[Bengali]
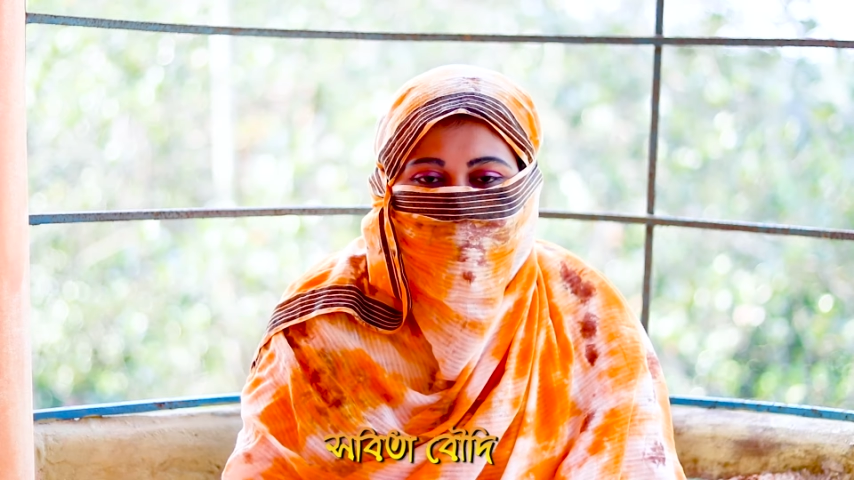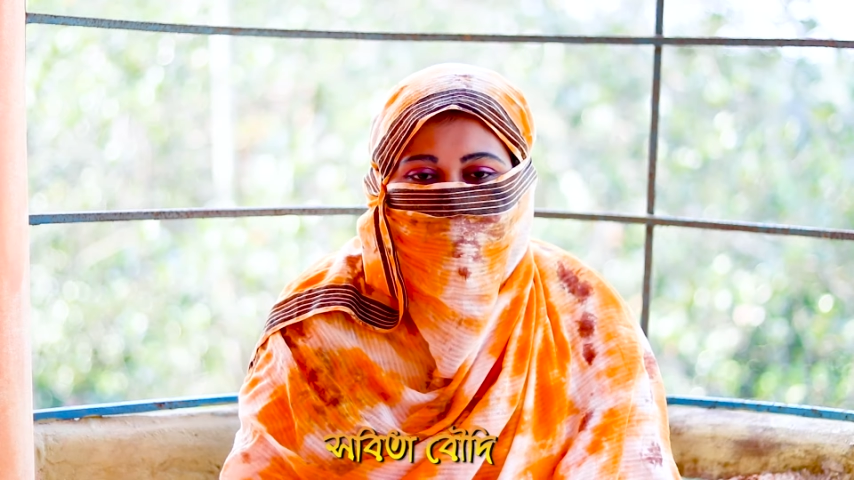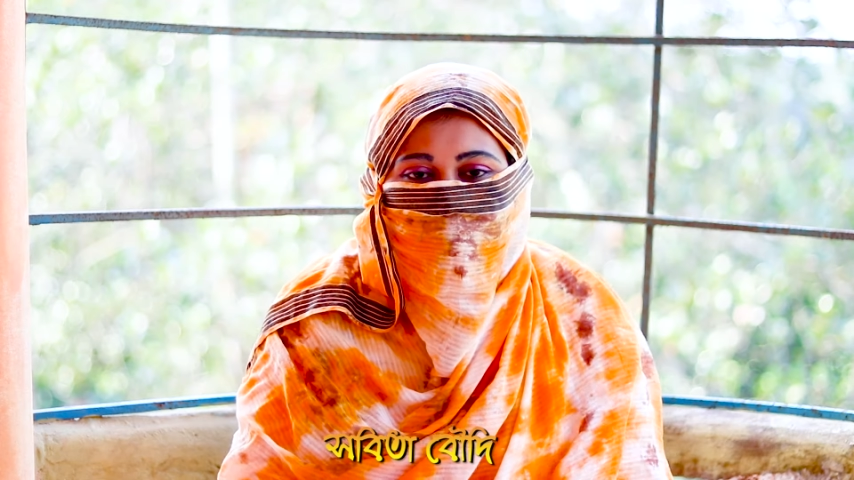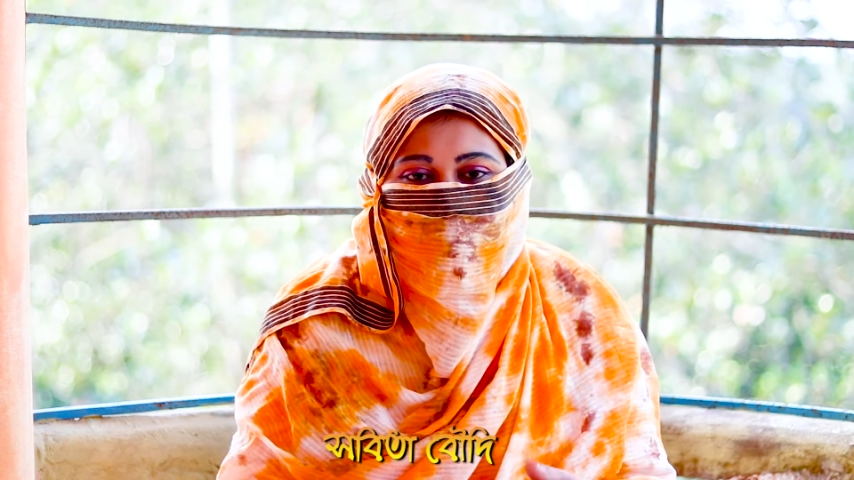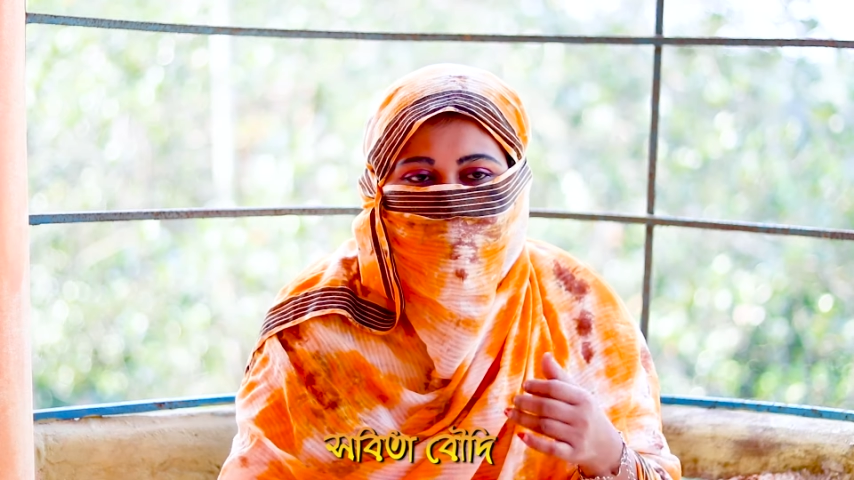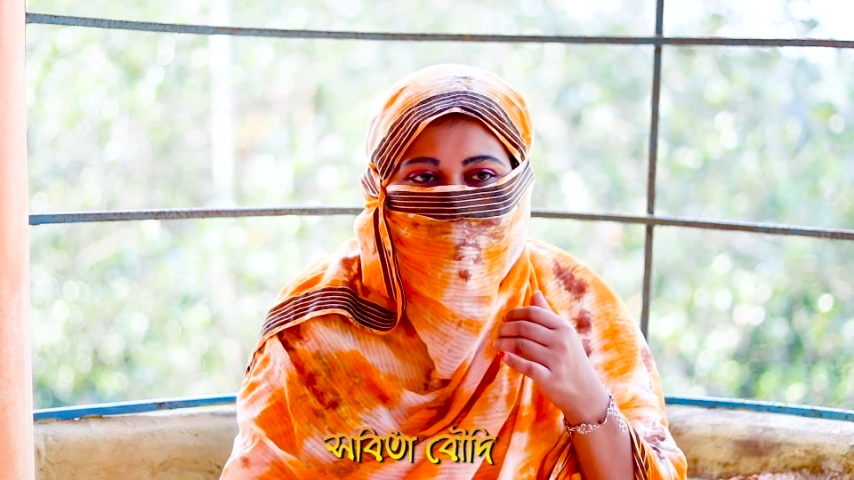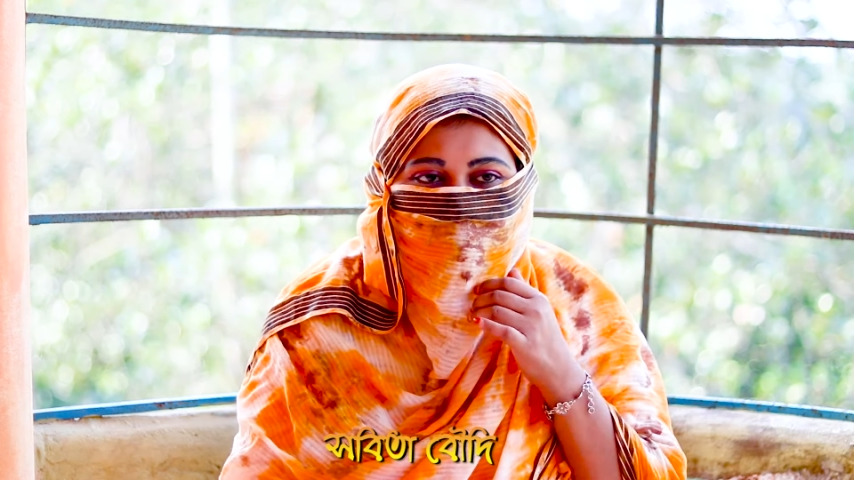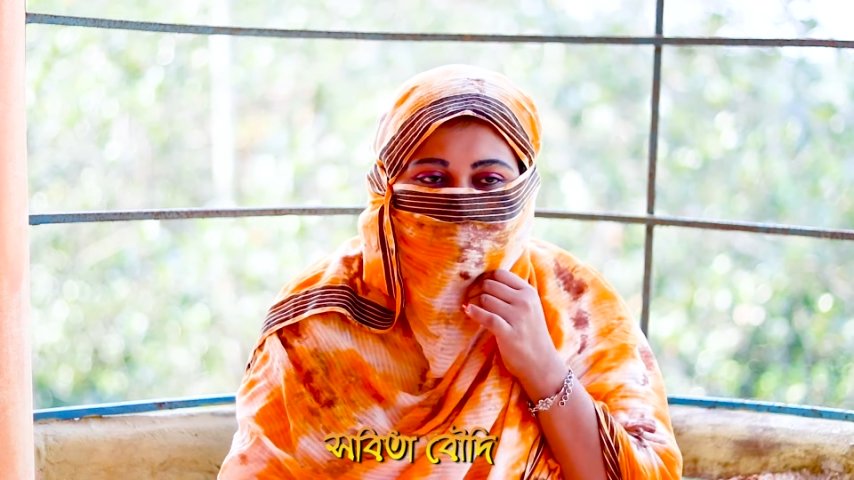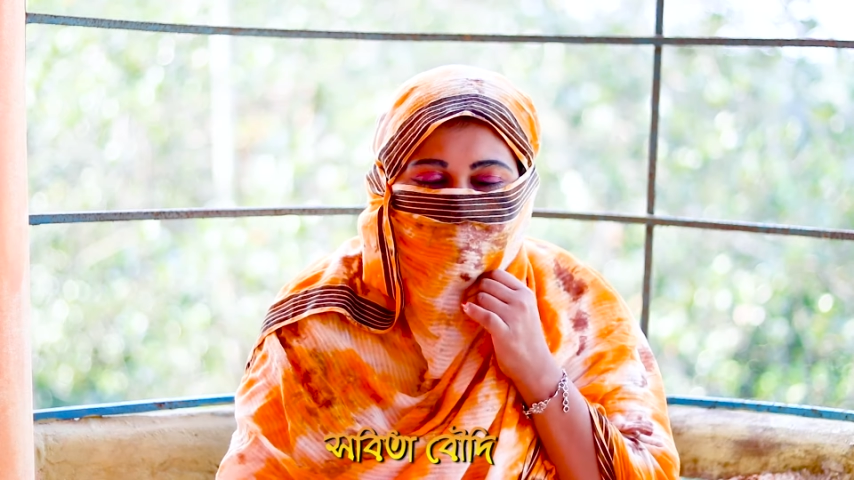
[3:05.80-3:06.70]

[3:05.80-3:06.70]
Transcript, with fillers: করতে চাইতেছো